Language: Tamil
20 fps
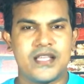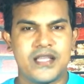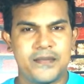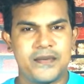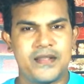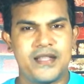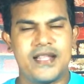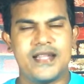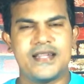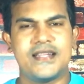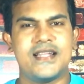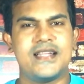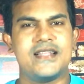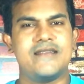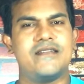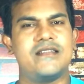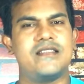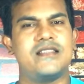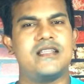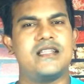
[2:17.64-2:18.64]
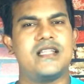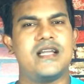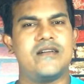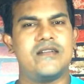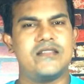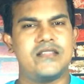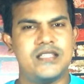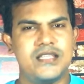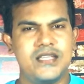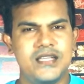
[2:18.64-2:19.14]
இப்படி லேட்டாக நீ வந்தீங்கன்னா
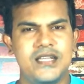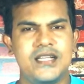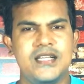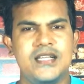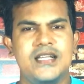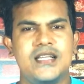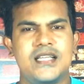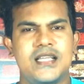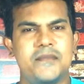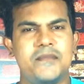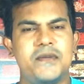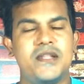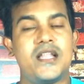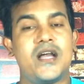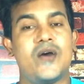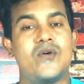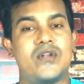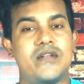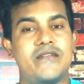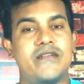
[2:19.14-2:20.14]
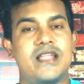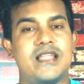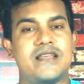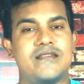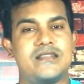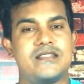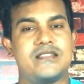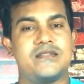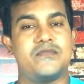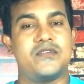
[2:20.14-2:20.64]
வந்து எப்படி நான் உன்னை
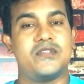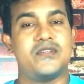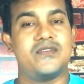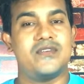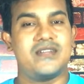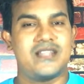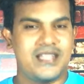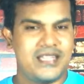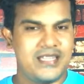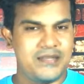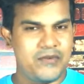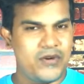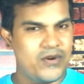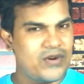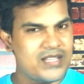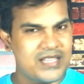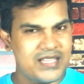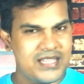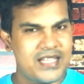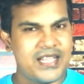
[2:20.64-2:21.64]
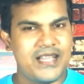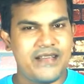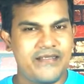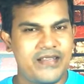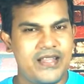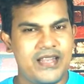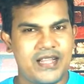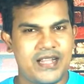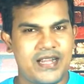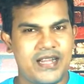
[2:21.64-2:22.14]
வேலைக்கு வச்ச முடியும் இனிமேல் உனக்கு இங்கே
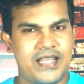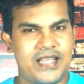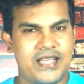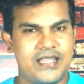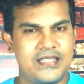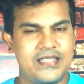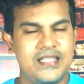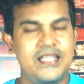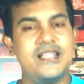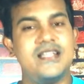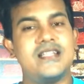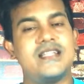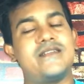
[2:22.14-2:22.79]
வேலை கிடையாது